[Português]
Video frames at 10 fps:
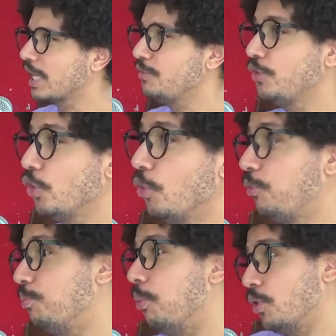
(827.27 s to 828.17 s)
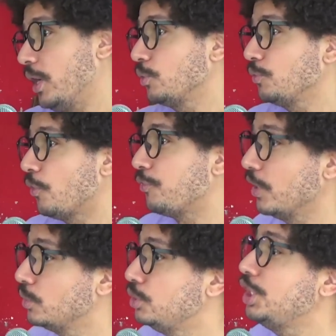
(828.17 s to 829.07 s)
Aí virou o boneco do
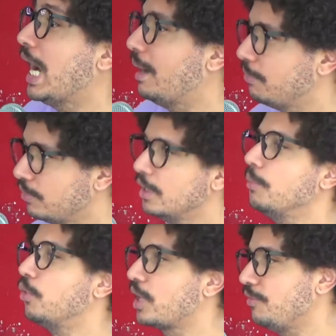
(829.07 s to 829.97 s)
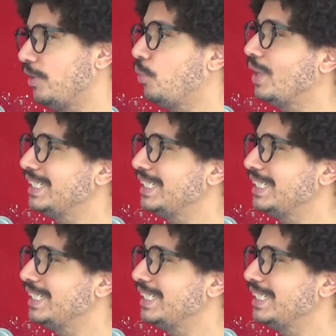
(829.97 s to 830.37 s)
fofão é do diabo. Porque vem com a